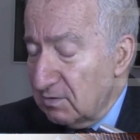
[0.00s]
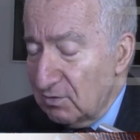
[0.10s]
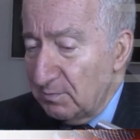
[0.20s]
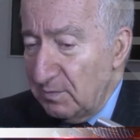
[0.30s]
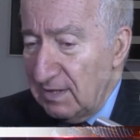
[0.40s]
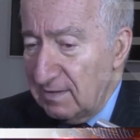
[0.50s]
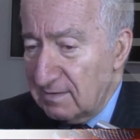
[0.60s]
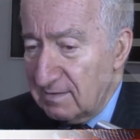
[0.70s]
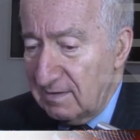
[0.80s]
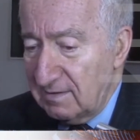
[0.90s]
lo
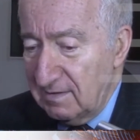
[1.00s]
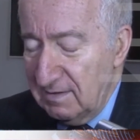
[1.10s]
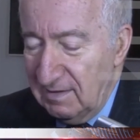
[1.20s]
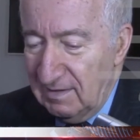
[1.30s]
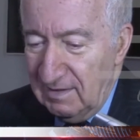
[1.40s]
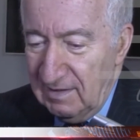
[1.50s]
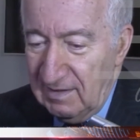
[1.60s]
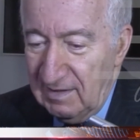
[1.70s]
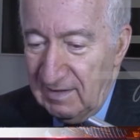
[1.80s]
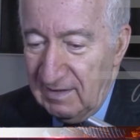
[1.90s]
piensen
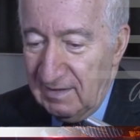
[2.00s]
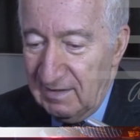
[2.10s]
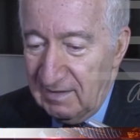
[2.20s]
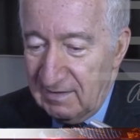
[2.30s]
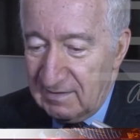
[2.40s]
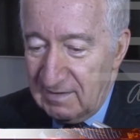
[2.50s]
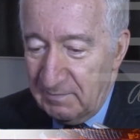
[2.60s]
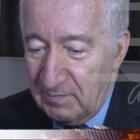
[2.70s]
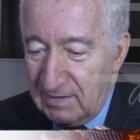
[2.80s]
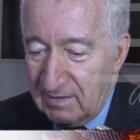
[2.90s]
y
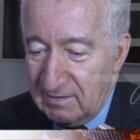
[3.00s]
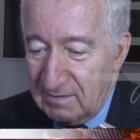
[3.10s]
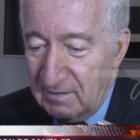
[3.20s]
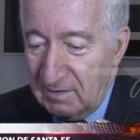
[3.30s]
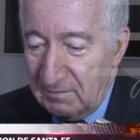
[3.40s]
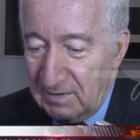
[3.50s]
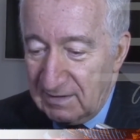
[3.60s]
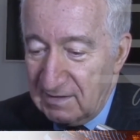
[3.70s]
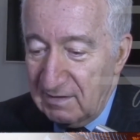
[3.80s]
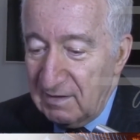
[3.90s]
sepan, se van a
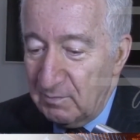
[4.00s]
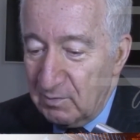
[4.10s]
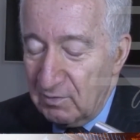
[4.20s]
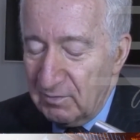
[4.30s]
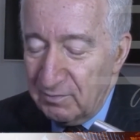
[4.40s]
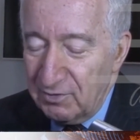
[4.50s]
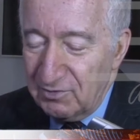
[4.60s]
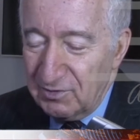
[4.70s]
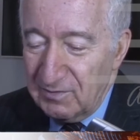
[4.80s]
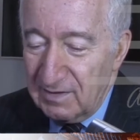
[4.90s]
sentir por lo
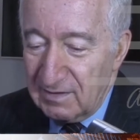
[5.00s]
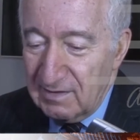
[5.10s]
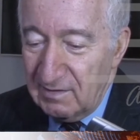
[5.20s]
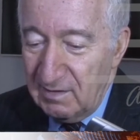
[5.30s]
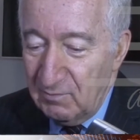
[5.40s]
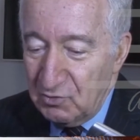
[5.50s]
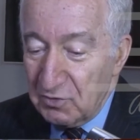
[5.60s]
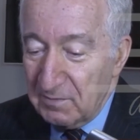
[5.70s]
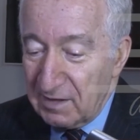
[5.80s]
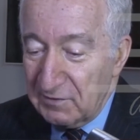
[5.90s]
pronto, se van a sentir
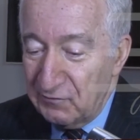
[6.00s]
mucho más